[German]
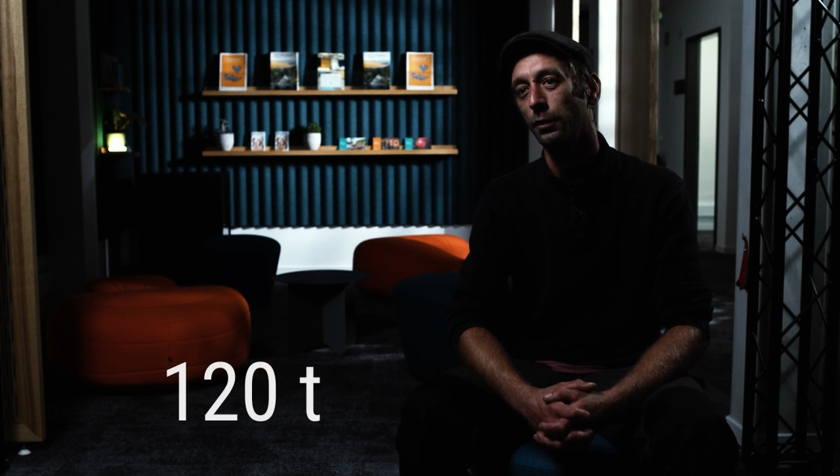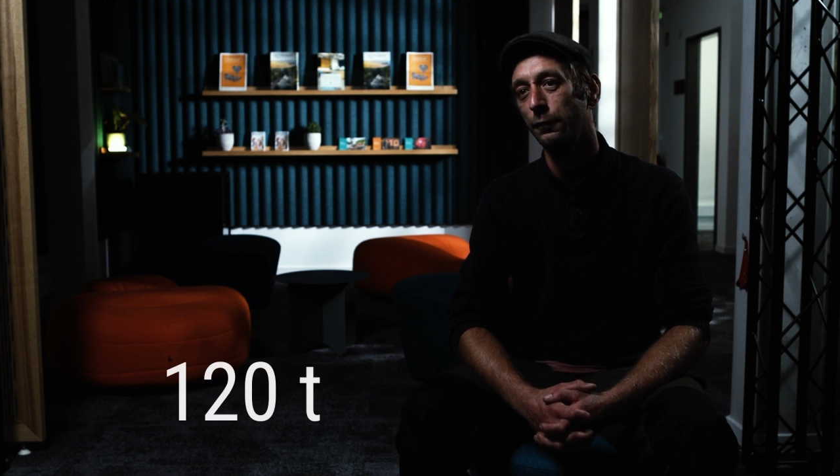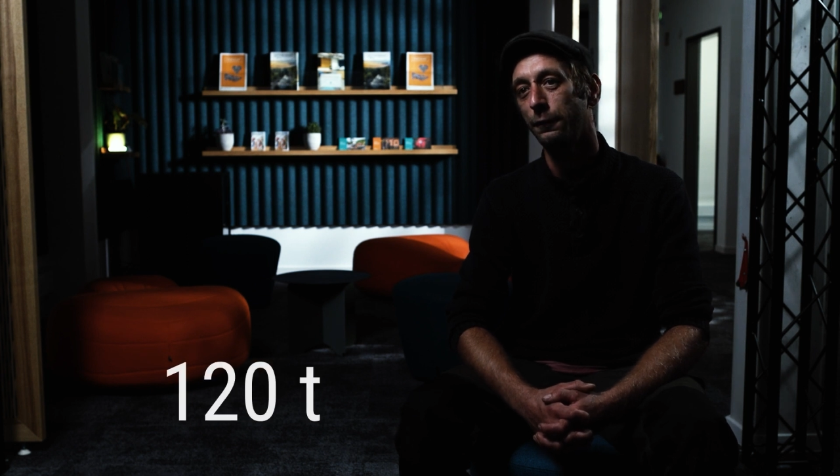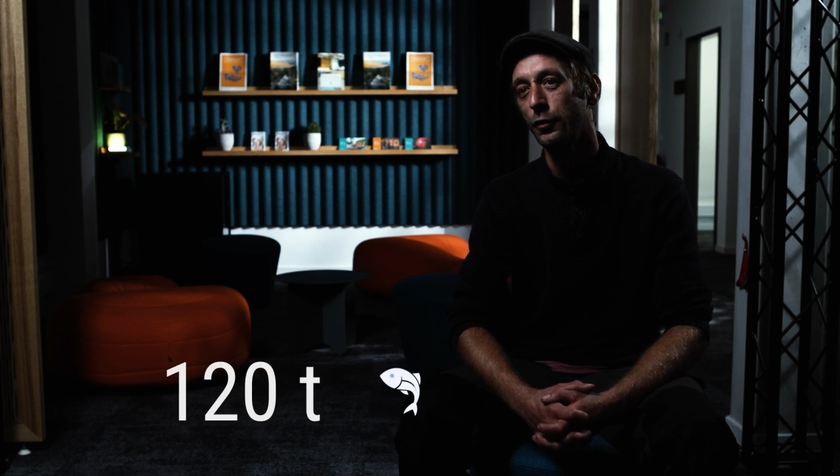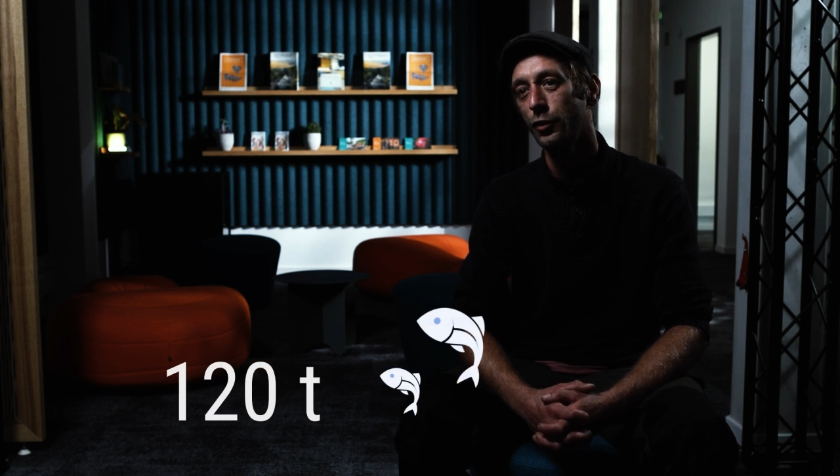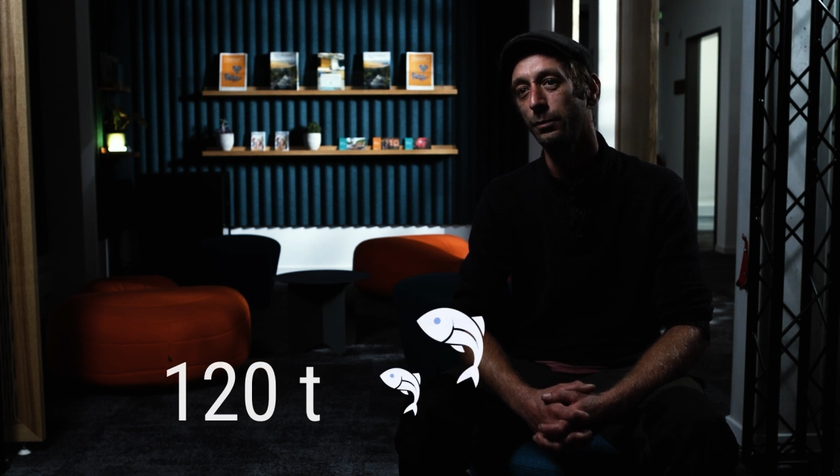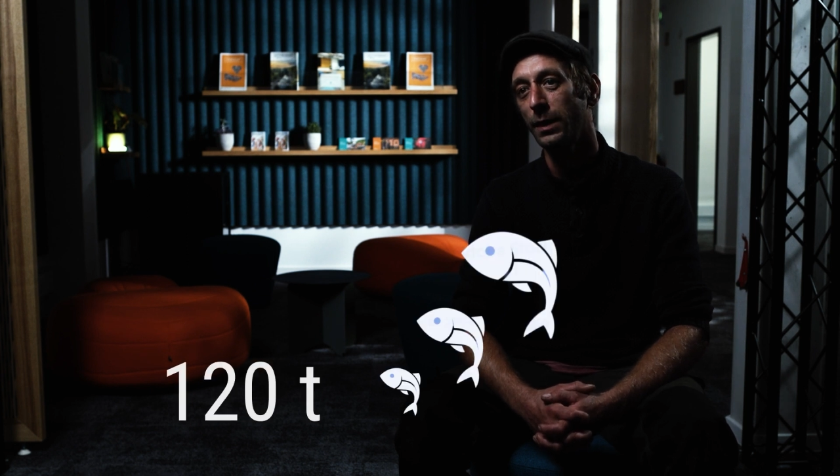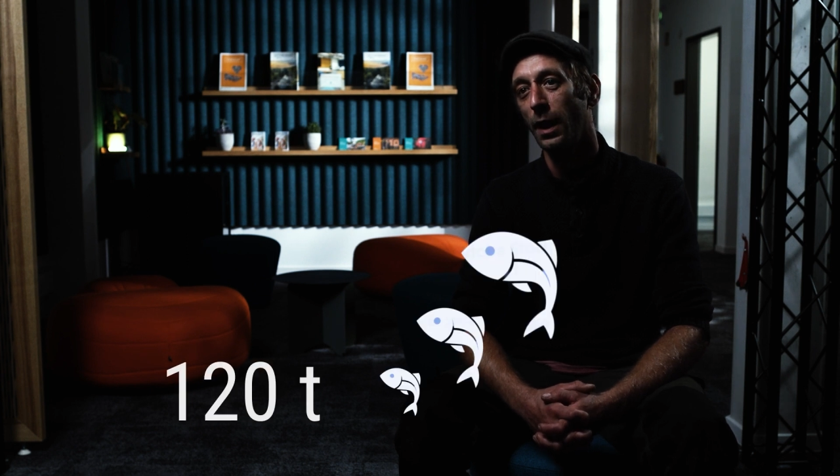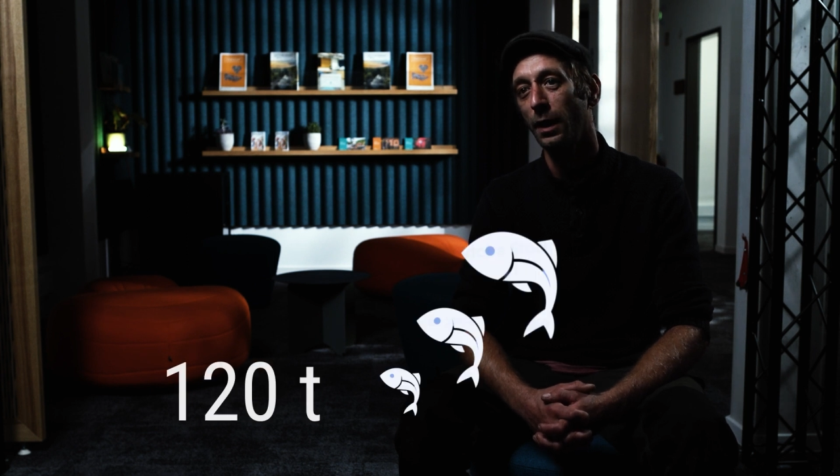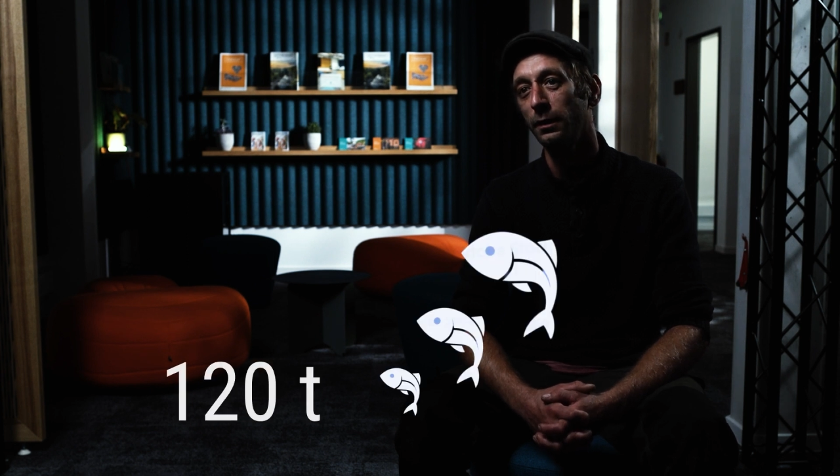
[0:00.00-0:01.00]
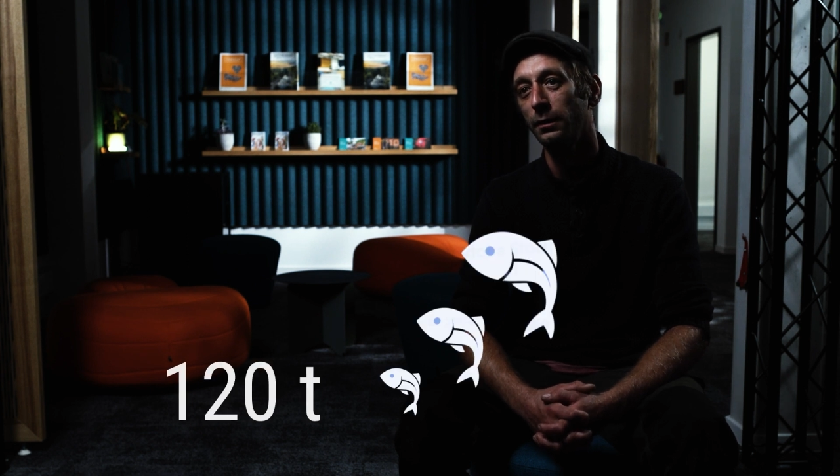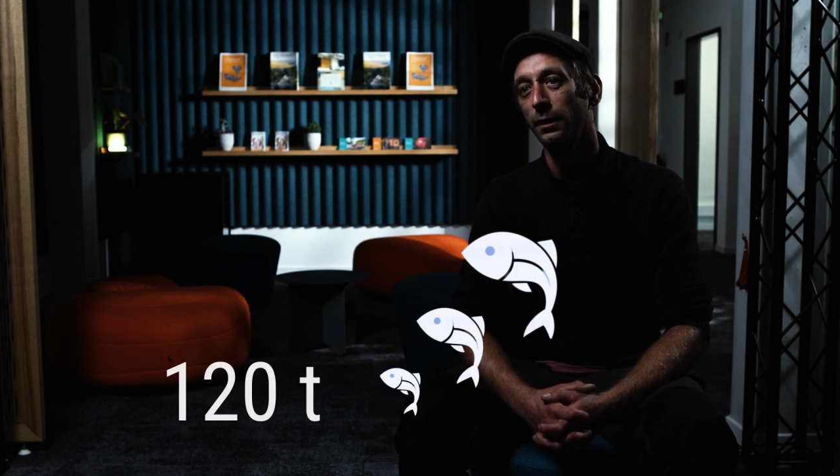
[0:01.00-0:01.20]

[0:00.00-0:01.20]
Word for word: Tonnen Fisch im Jahr.